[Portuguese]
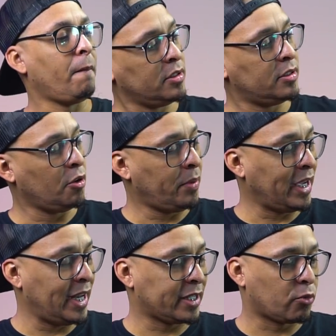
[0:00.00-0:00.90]
Então, pra
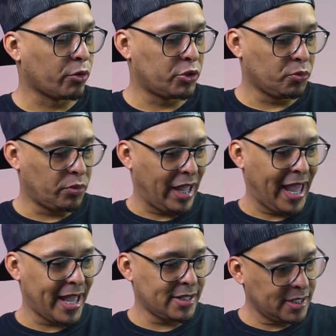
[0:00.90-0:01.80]
galera que curte um
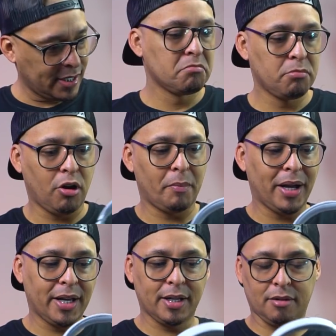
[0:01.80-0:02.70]
head, Porra,
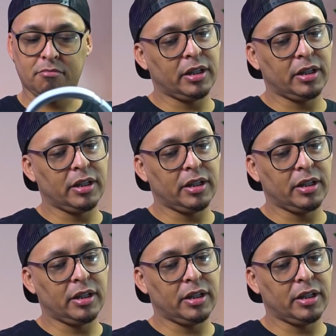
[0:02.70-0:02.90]
bacana.